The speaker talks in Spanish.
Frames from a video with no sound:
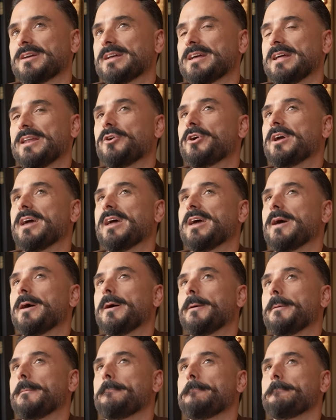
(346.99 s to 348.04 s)
creo
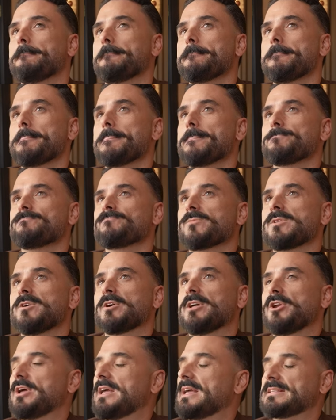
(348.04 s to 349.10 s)
que
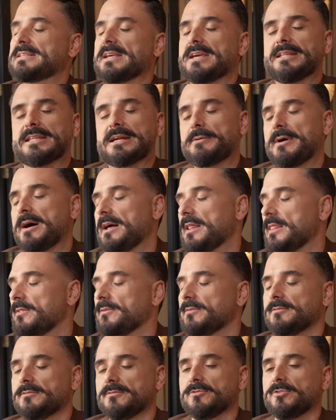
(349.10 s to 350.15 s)
creo que hay que seguir trabajando.